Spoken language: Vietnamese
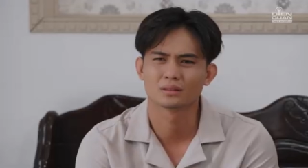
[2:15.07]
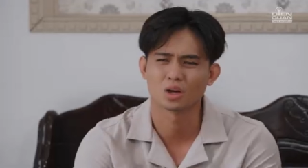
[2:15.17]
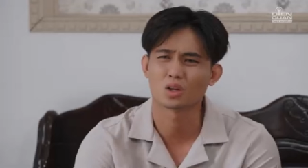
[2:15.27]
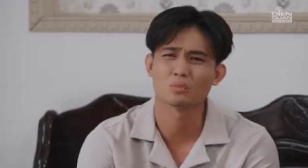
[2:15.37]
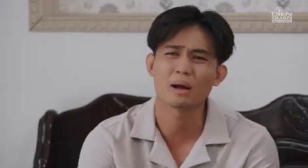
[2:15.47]

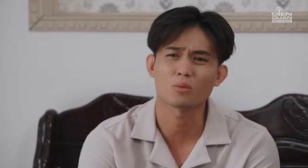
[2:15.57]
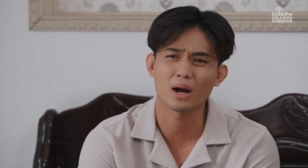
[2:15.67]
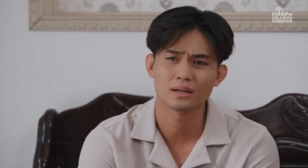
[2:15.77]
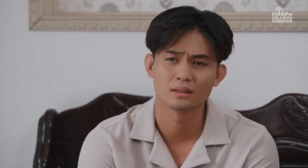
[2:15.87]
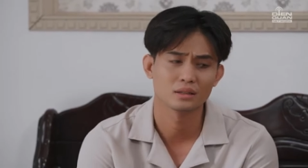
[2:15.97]
Thôi thôi mắc
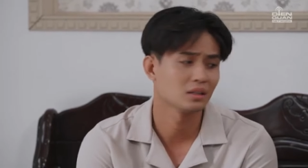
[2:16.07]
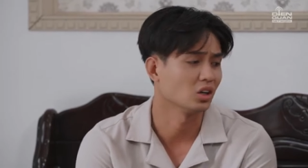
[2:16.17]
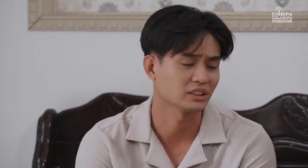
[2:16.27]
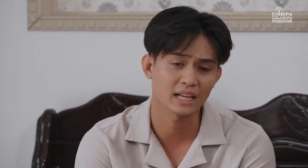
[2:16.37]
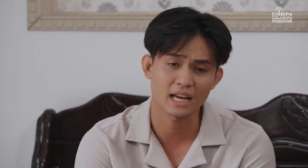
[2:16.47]
quá,
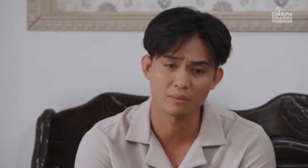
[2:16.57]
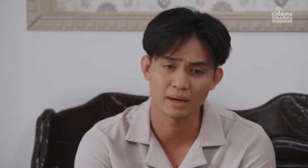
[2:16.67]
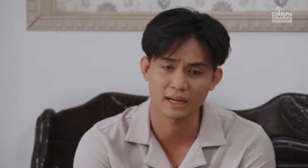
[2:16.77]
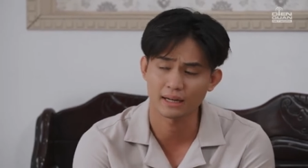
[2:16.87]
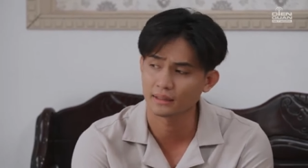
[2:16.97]
chọn set khác giùm
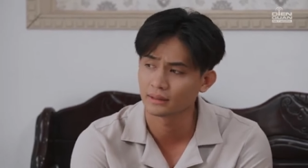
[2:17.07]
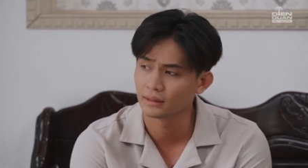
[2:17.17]
anh cái đi.